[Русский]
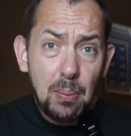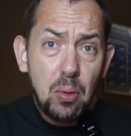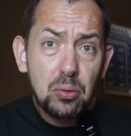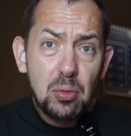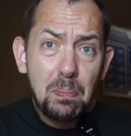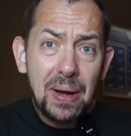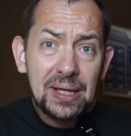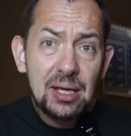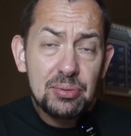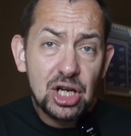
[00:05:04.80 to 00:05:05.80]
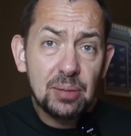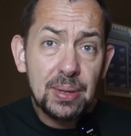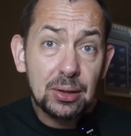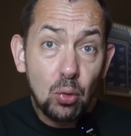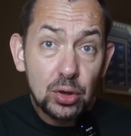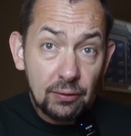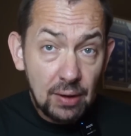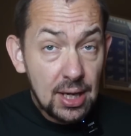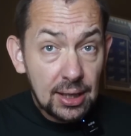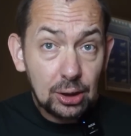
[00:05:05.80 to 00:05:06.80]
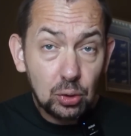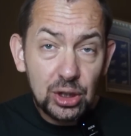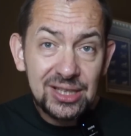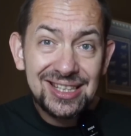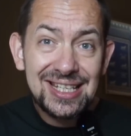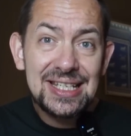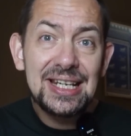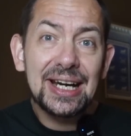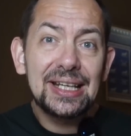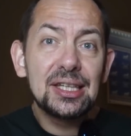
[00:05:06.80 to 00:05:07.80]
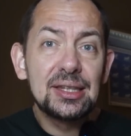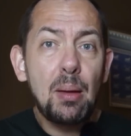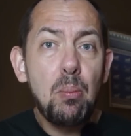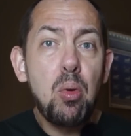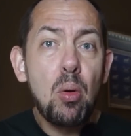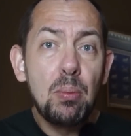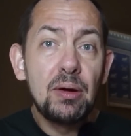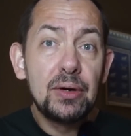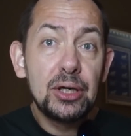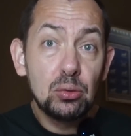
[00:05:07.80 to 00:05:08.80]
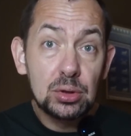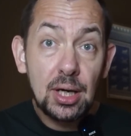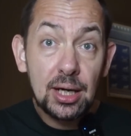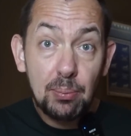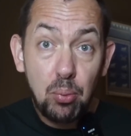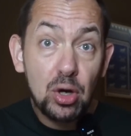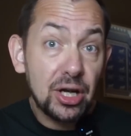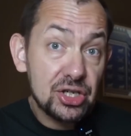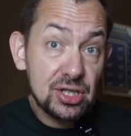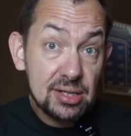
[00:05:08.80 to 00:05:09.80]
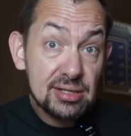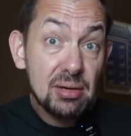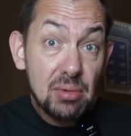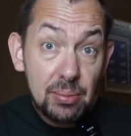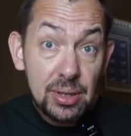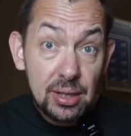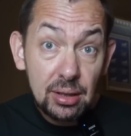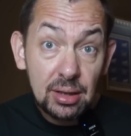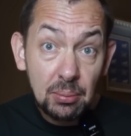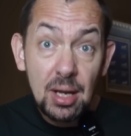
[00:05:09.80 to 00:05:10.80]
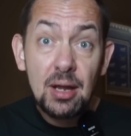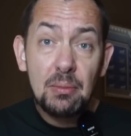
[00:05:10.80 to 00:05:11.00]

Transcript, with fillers: по поводу погибших пилотов, которые наносили ракетно-бомбовые удары по гражданским объектам,